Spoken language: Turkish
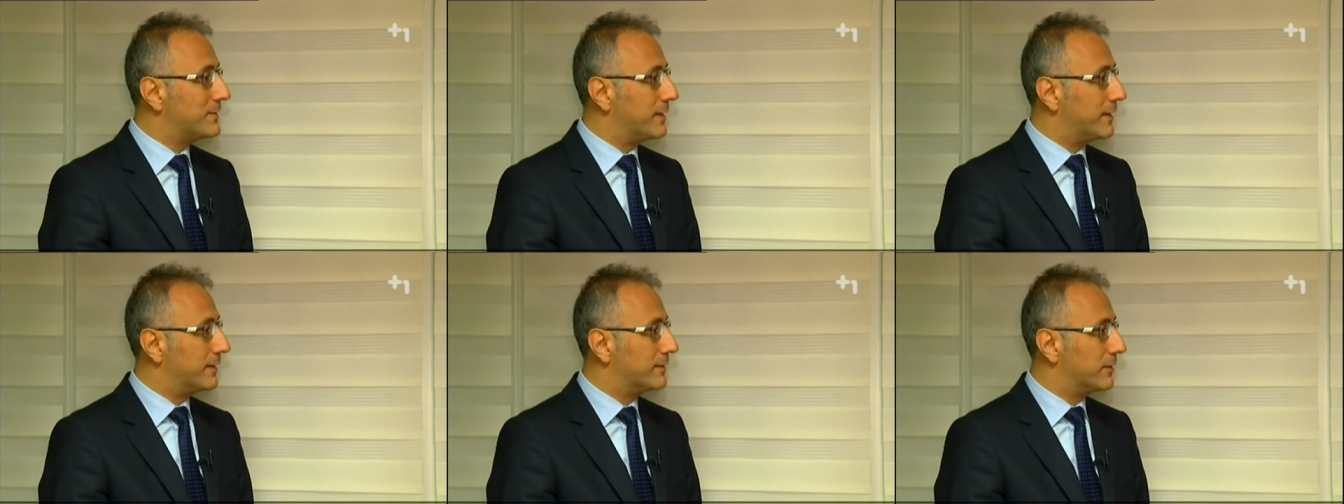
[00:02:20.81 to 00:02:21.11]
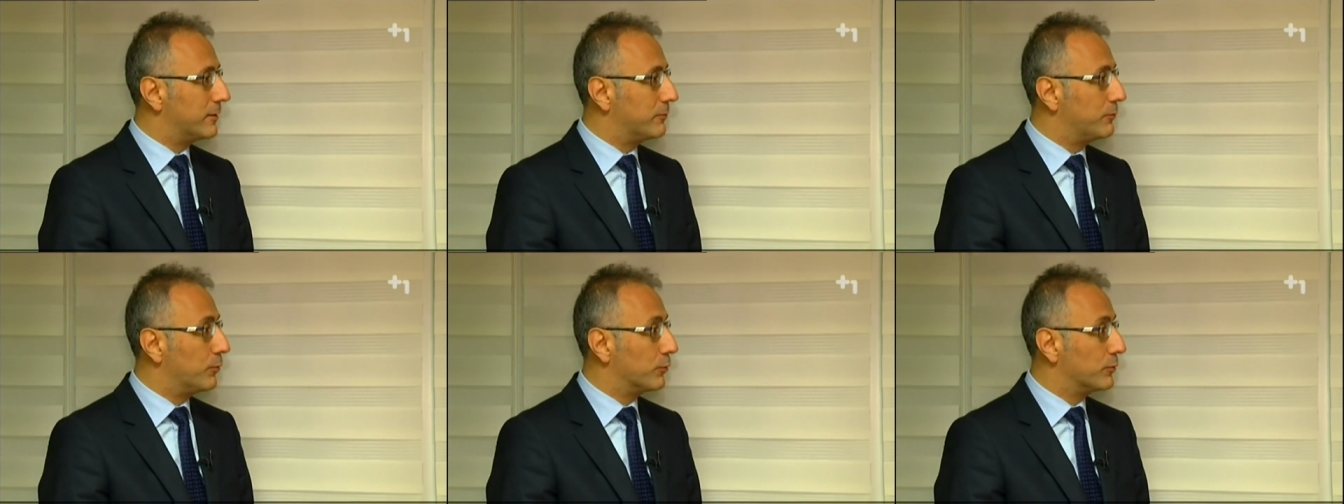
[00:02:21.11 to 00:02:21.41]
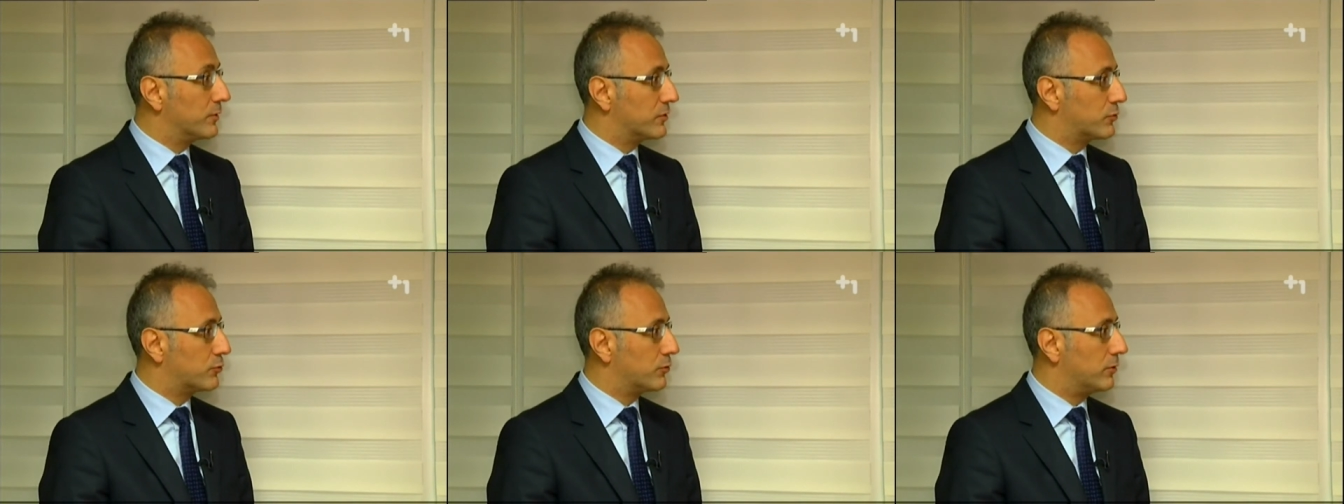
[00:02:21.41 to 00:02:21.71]
Biz de
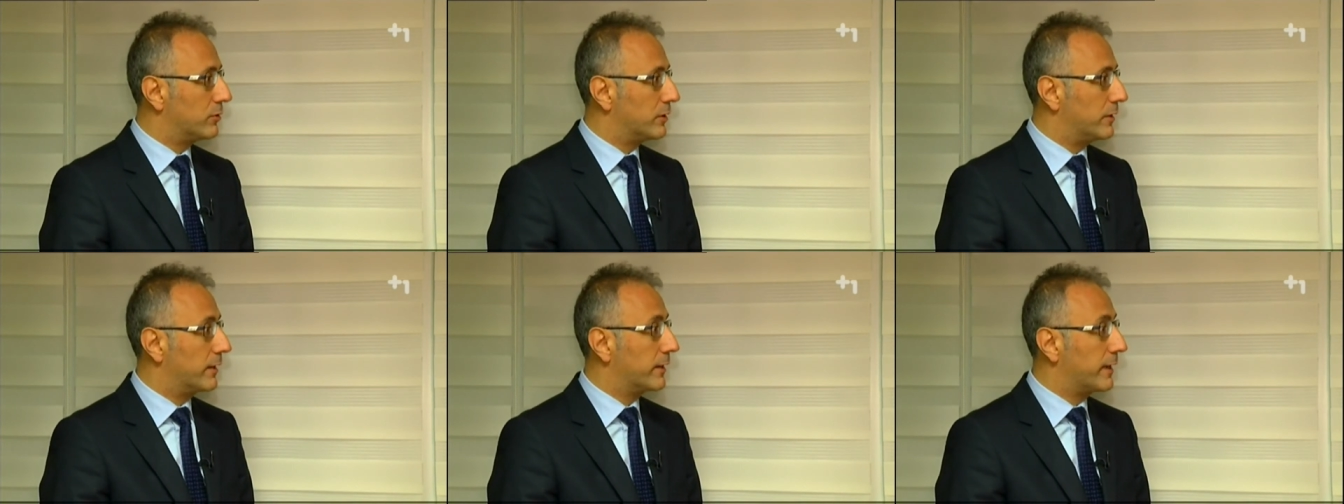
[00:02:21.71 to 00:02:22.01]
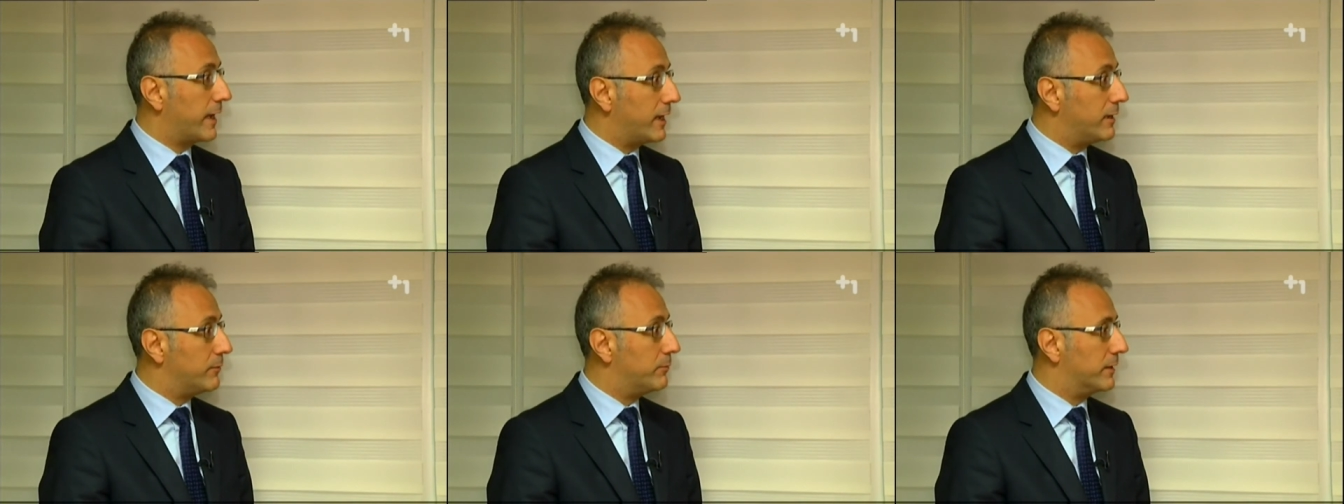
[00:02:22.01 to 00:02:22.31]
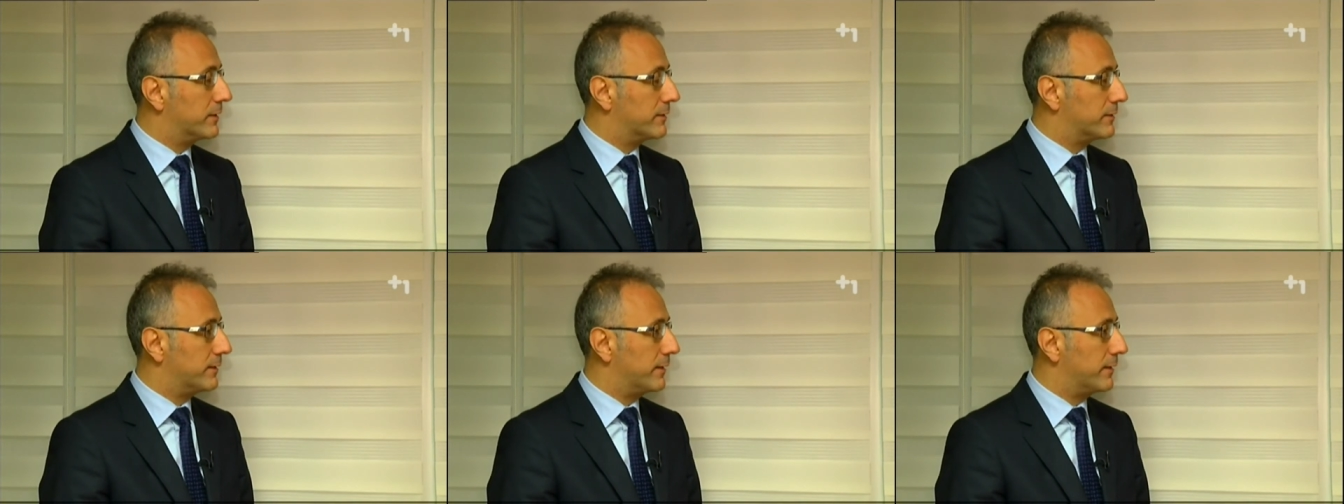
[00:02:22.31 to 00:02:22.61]
tabip odası
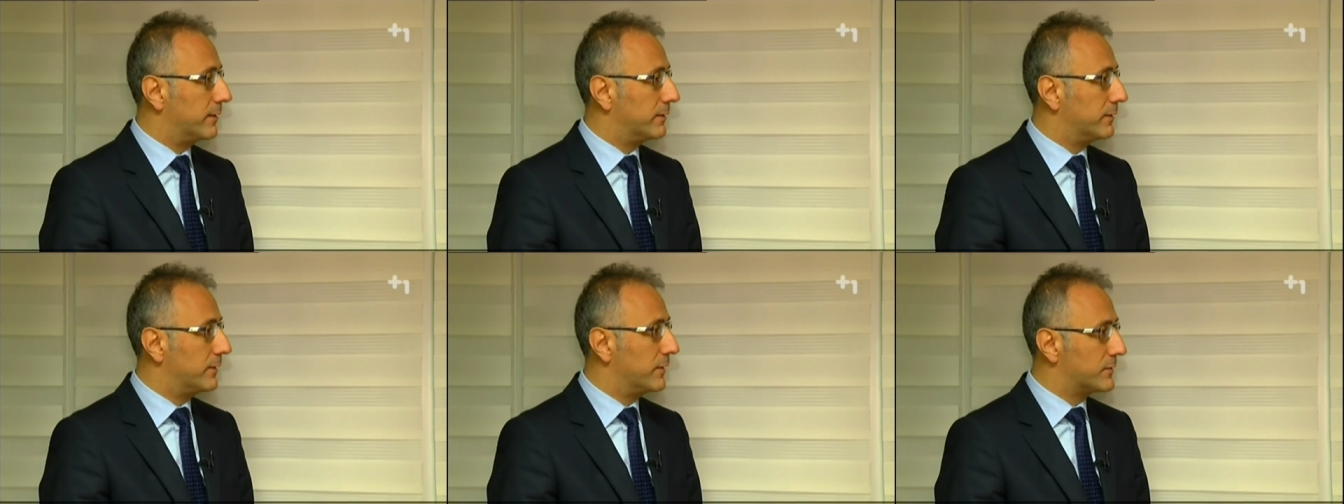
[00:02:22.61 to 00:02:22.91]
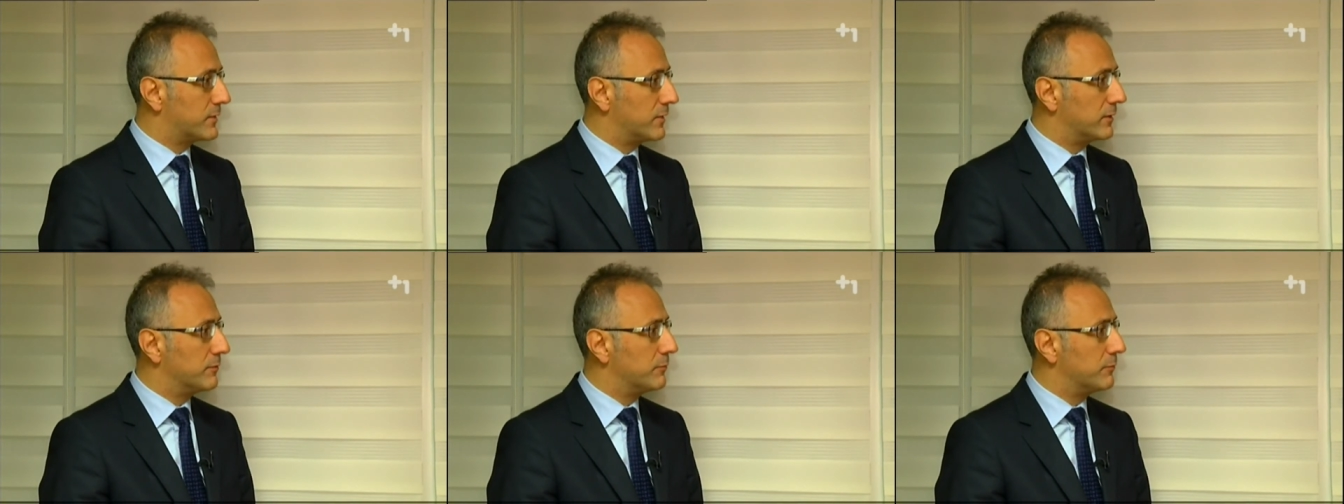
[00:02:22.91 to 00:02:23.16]
olarak elbette